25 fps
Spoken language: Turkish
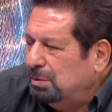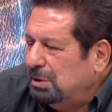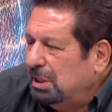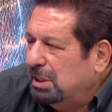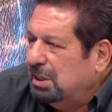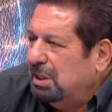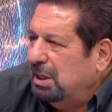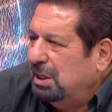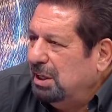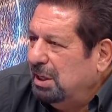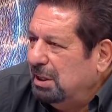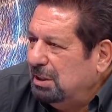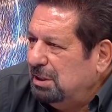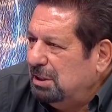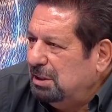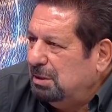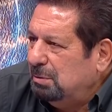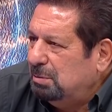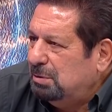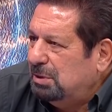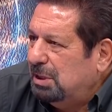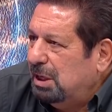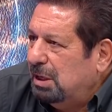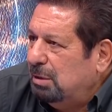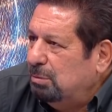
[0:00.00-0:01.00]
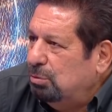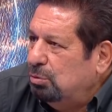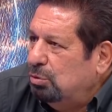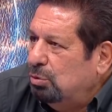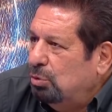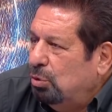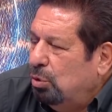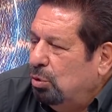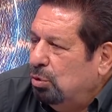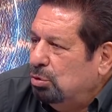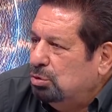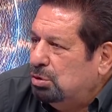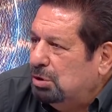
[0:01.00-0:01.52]
Zekeriya dedim seni bu
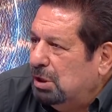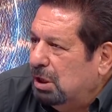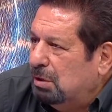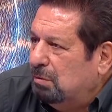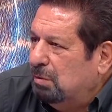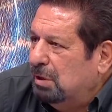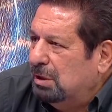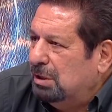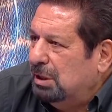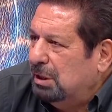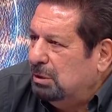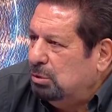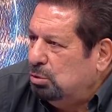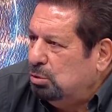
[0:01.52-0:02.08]
Oğuz Sarman'dan